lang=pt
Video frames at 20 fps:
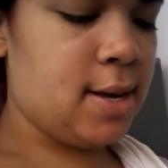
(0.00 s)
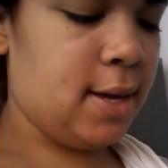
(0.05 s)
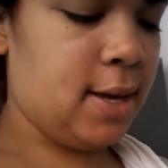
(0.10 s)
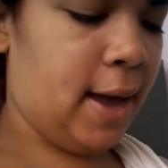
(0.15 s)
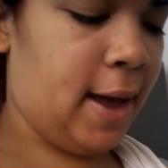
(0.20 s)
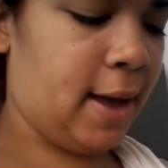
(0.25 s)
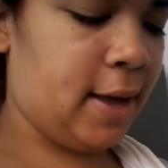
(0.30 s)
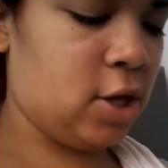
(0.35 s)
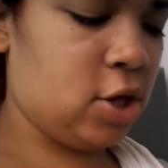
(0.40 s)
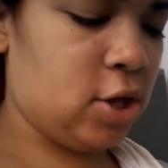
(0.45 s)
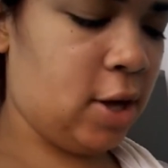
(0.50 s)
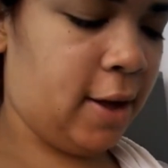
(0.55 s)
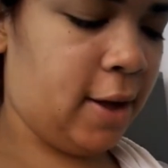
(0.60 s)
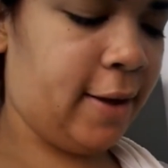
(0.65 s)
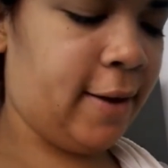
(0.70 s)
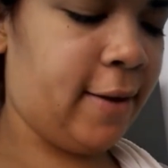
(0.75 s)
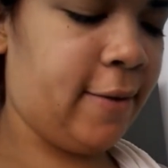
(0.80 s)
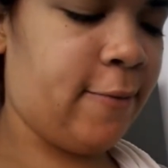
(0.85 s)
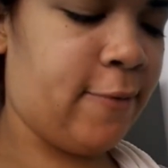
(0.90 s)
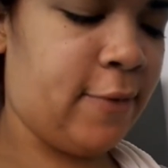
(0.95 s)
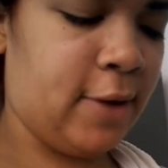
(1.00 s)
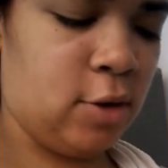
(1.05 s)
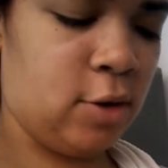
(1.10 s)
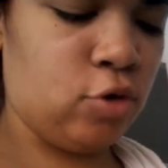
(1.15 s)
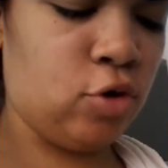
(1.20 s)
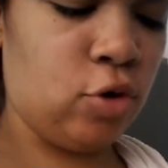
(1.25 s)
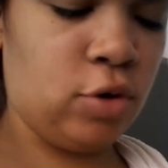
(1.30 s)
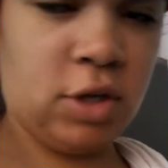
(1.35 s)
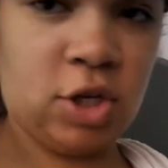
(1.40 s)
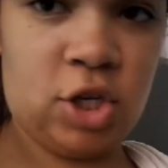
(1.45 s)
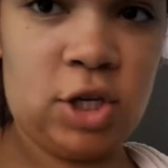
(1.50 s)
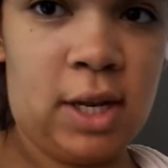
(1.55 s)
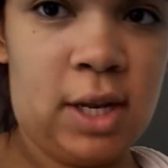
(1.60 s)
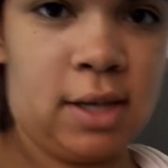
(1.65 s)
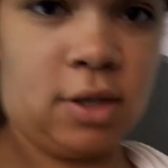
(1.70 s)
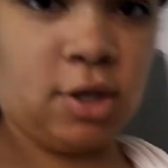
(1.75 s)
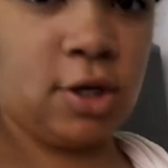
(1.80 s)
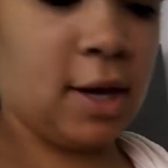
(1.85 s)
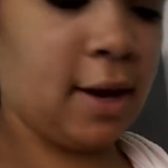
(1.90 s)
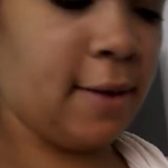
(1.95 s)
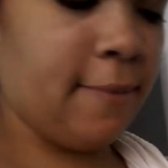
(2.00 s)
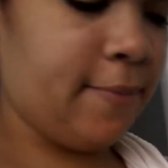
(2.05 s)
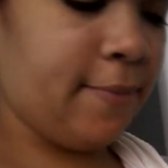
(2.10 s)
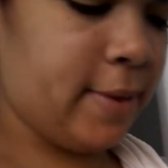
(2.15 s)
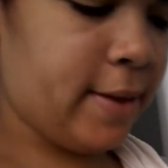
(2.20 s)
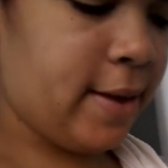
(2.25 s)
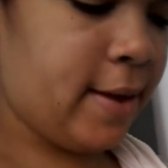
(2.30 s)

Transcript: E aí já vira o doce de leite, né?